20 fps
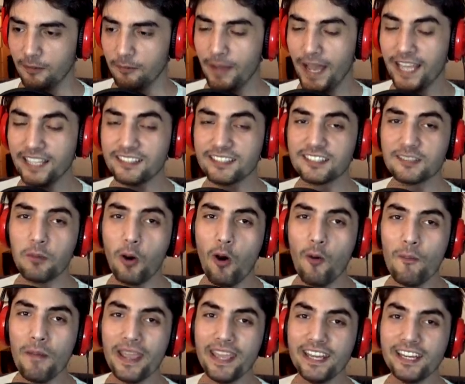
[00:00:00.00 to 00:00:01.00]
Ben
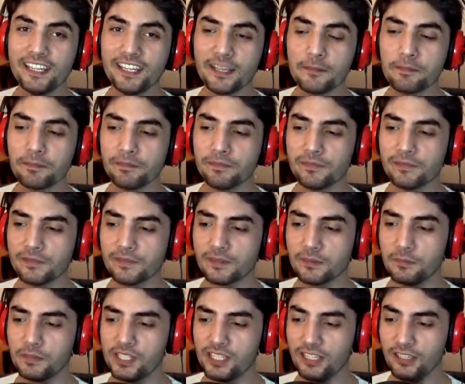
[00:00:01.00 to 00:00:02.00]
bomba yerine
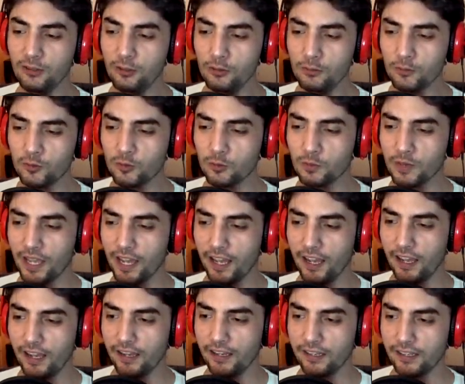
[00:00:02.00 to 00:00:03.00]
bıçak atıyormuşum
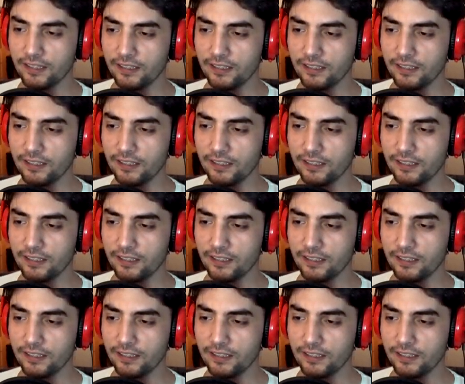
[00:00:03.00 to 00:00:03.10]
ya.